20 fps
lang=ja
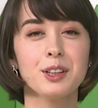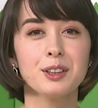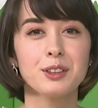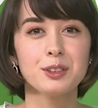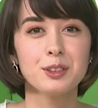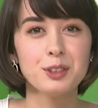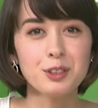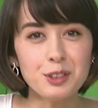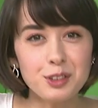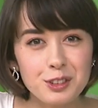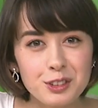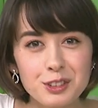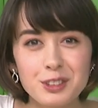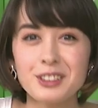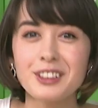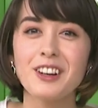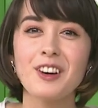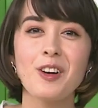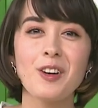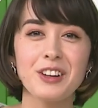Do
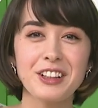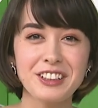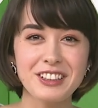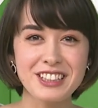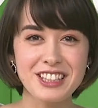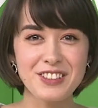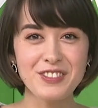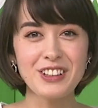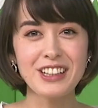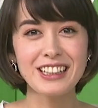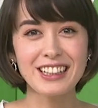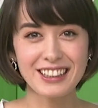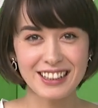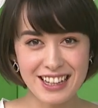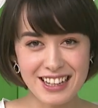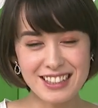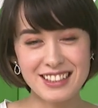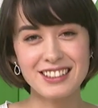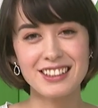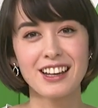堀口美奈
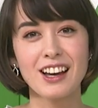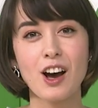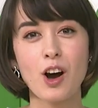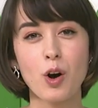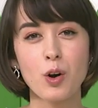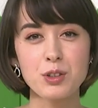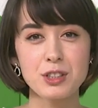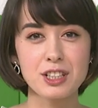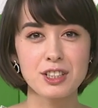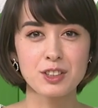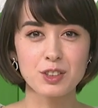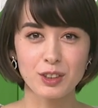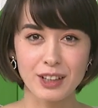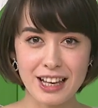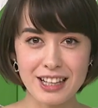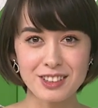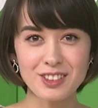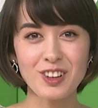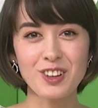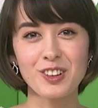です本日の
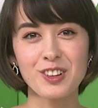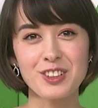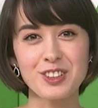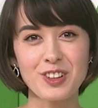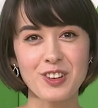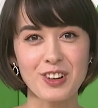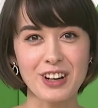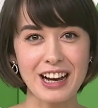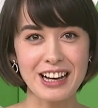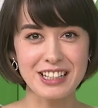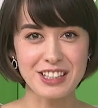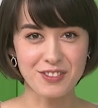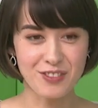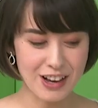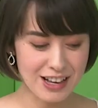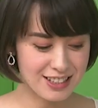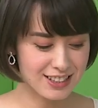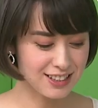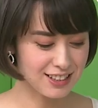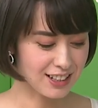ゲストご紹介し
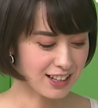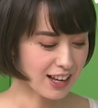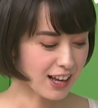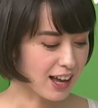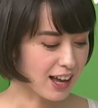ます